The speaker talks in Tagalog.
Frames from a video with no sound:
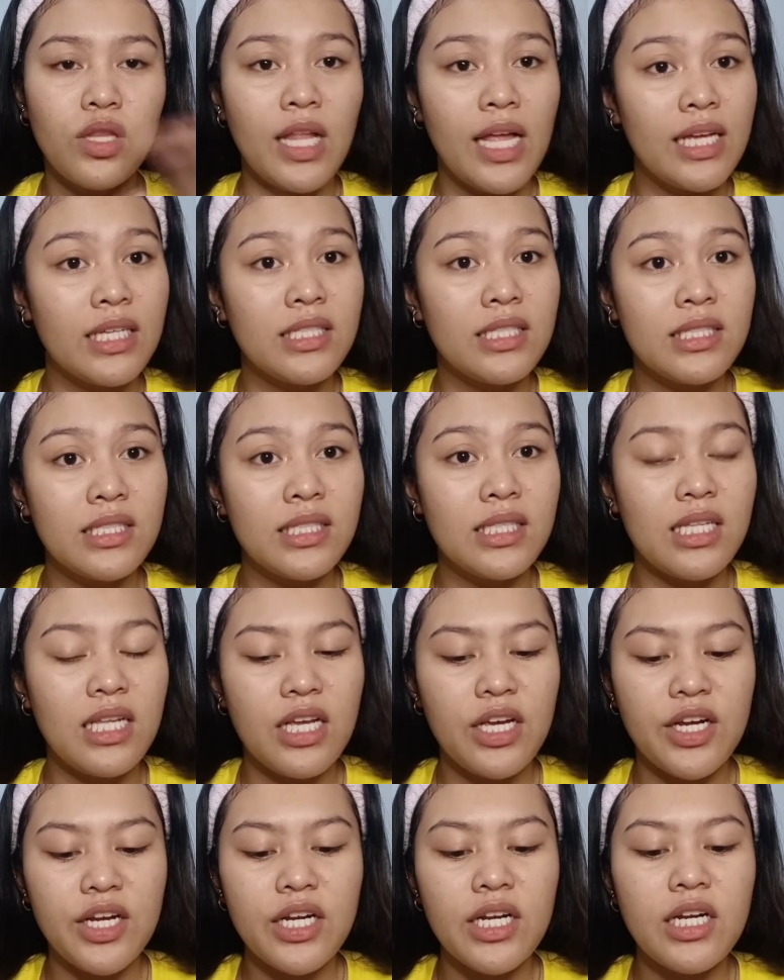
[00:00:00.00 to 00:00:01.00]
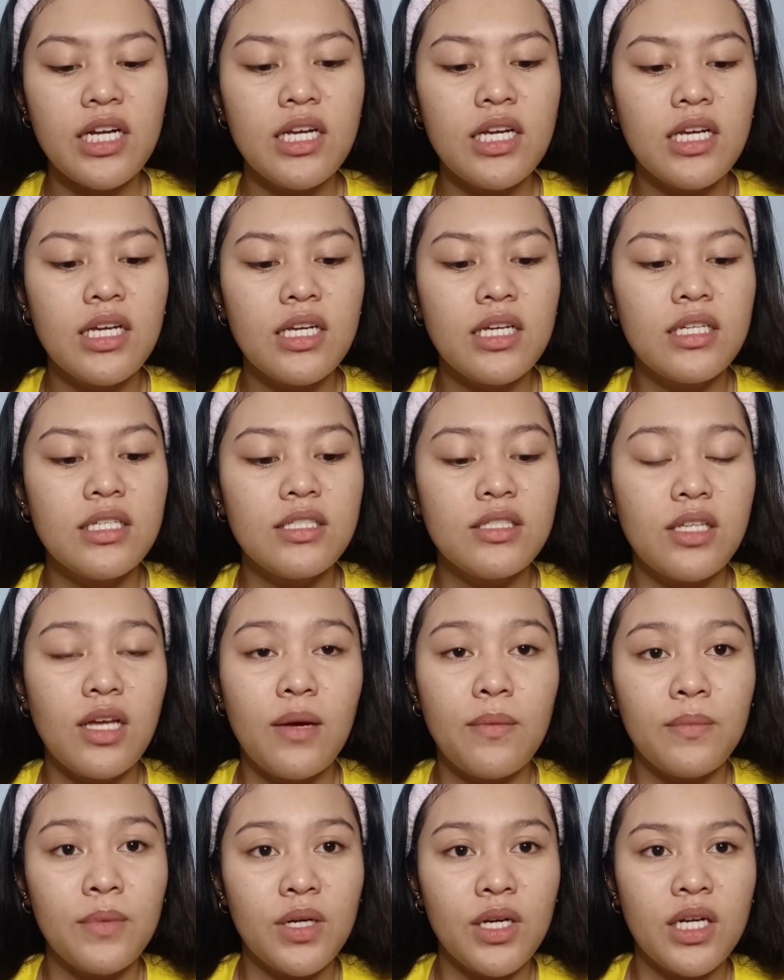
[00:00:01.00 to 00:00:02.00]
last year,
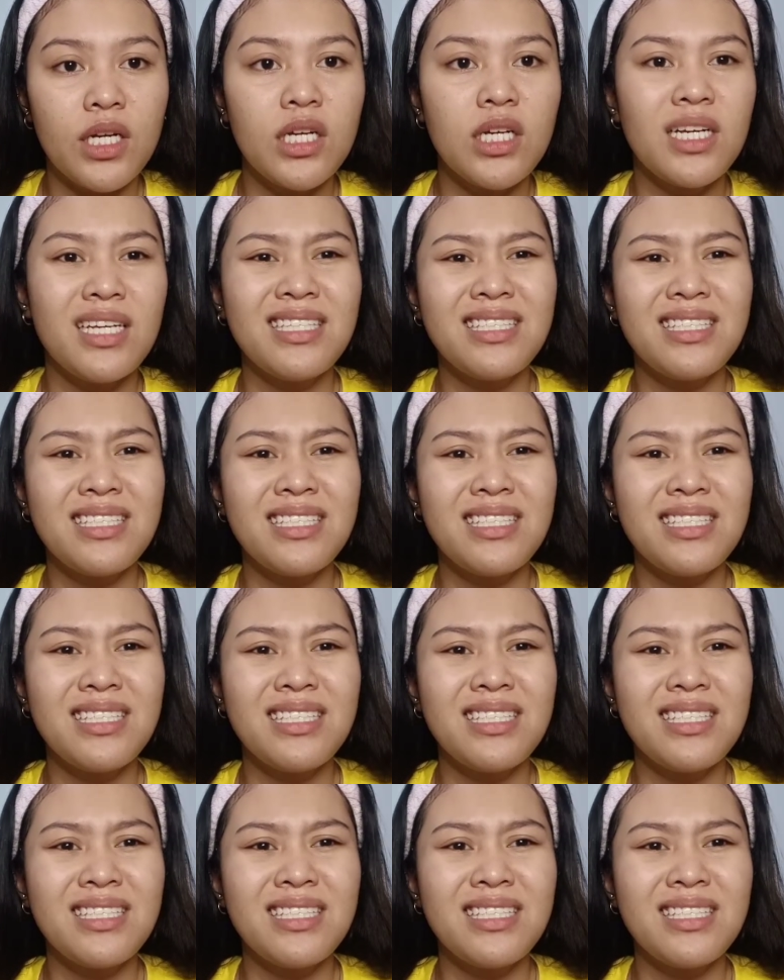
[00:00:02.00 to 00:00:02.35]
summer.